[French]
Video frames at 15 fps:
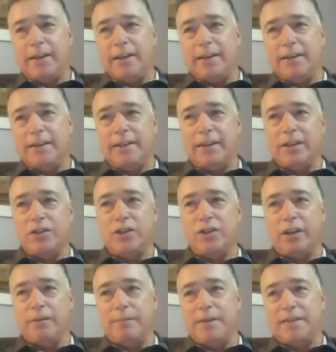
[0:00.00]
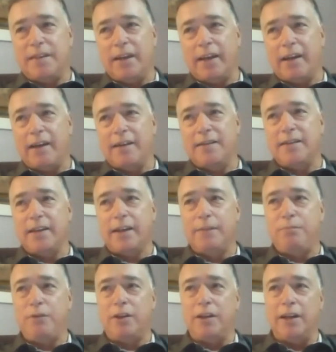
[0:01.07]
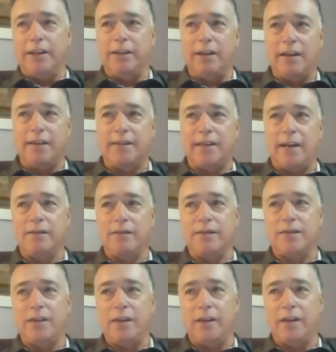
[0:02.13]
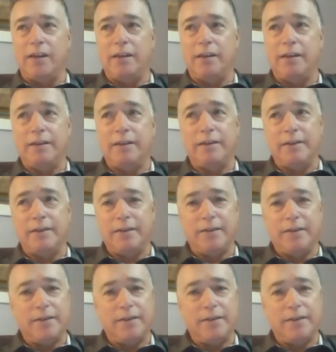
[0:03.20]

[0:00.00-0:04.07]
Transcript: quand, j'ai commencé à grandir et puis que l'adolescence euh,